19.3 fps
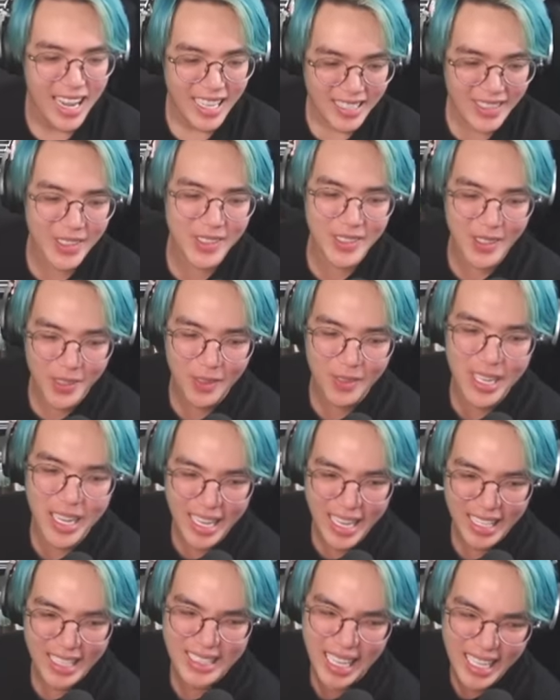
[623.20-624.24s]
tôi, tôi cũng đi
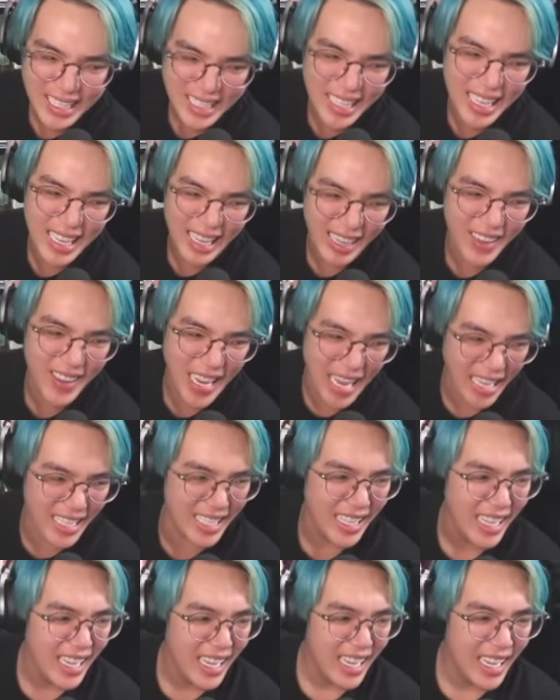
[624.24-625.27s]
ăn xin nha các bạn
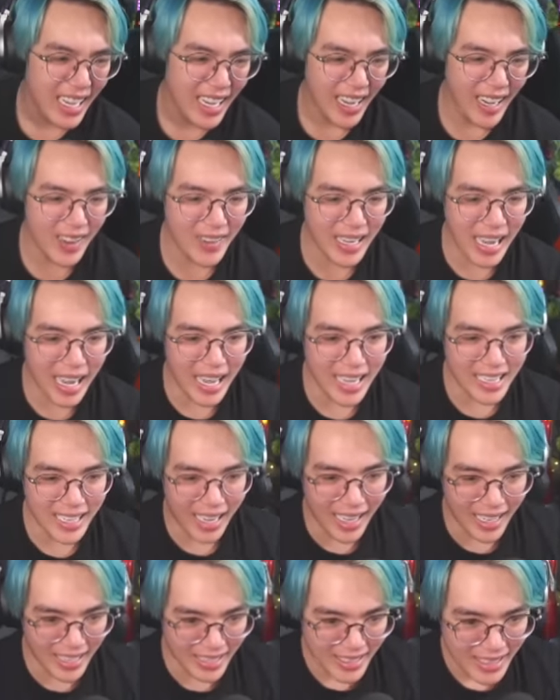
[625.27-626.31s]
Ok
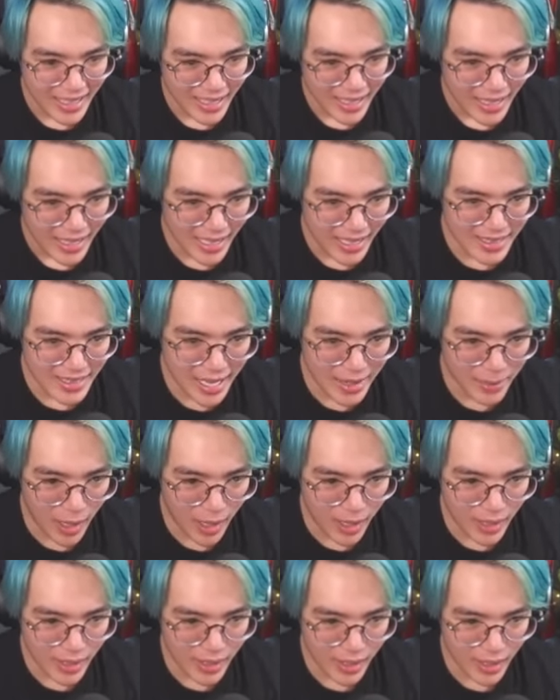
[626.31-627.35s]
rồi Để xem
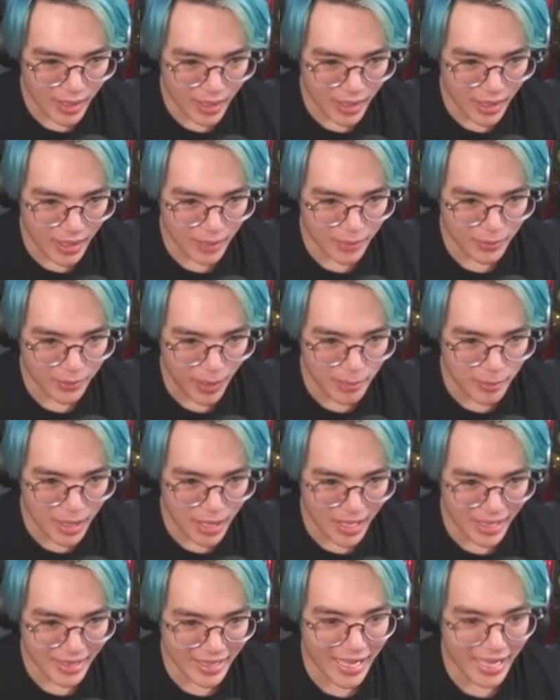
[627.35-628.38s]
coi uh, Phong
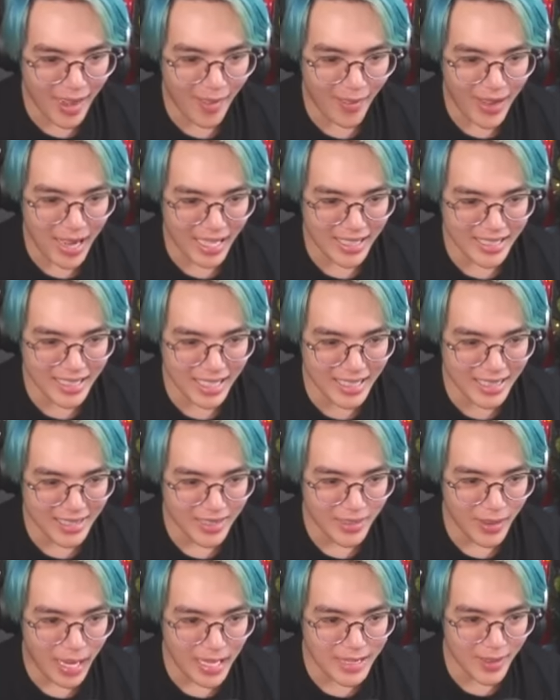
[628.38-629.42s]
Cận đang ngồi ăn xin
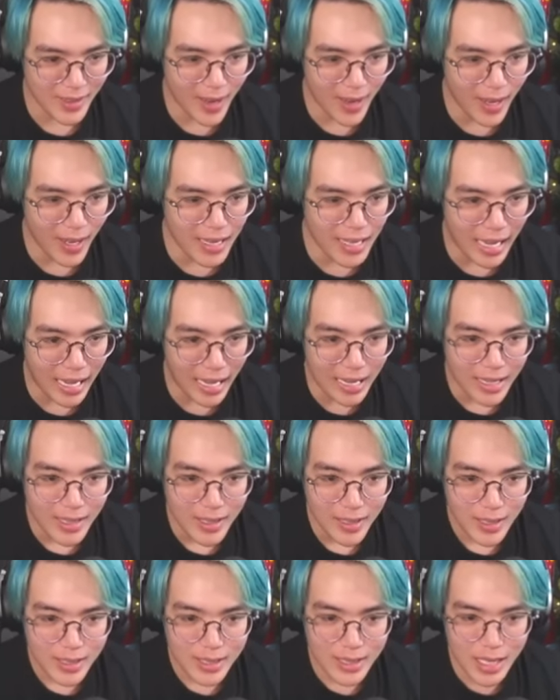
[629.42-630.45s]
Và sau đó là
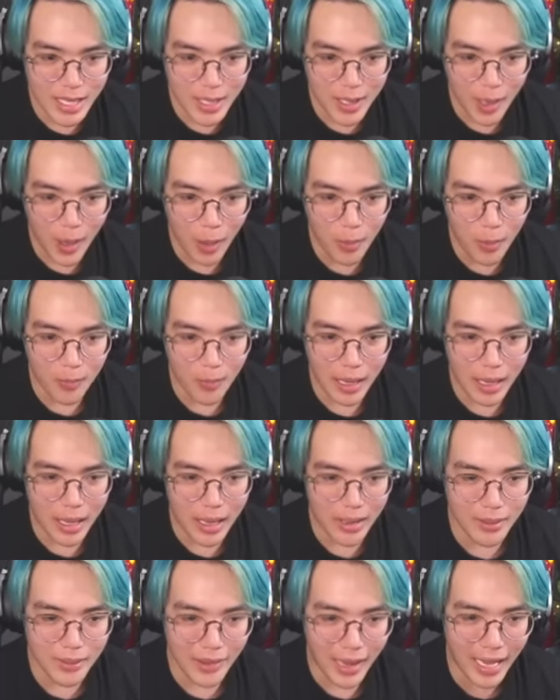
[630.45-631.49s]
Siro
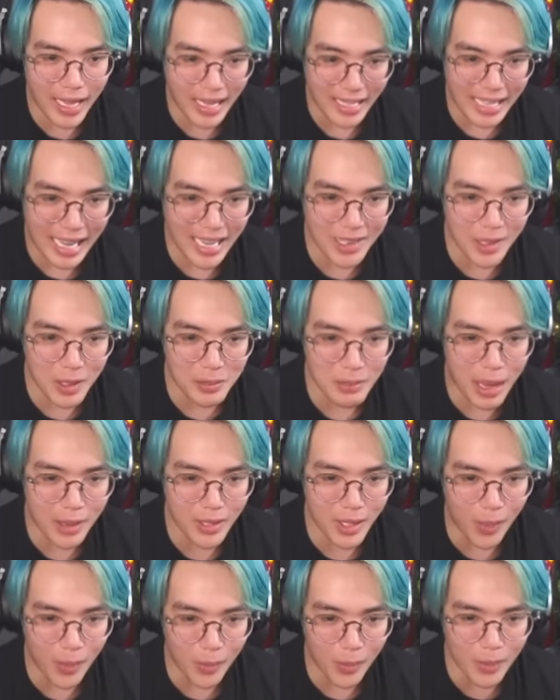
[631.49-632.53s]
và, và Kairon báo
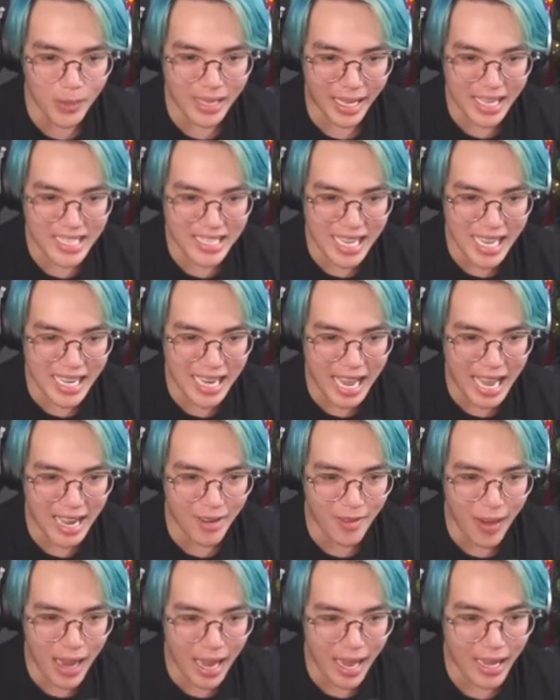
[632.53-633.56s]
thủ chạy xe ngang
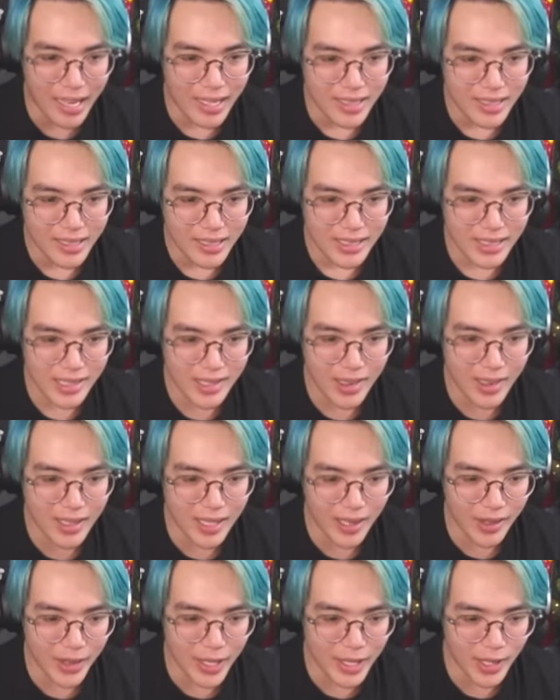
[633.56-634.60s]
qua sau đó
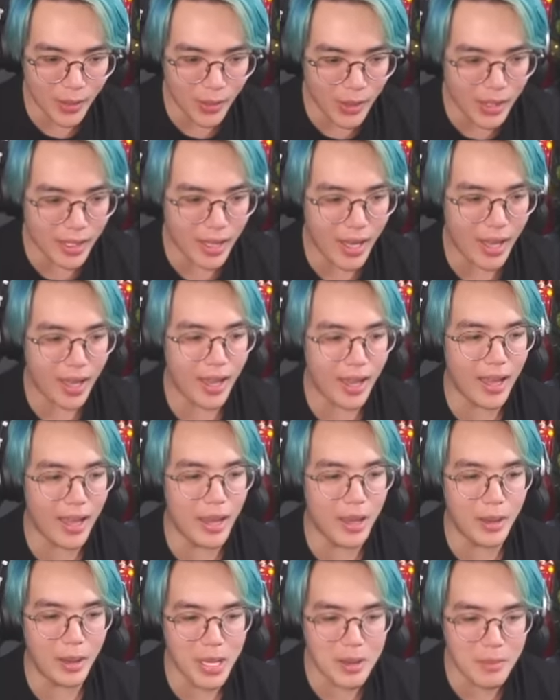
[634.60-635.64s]
cười tôi
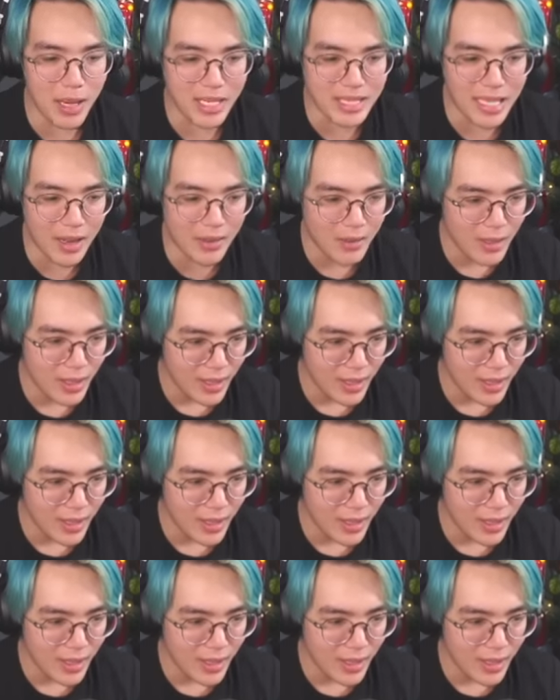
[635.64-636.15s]
à ấy mà sao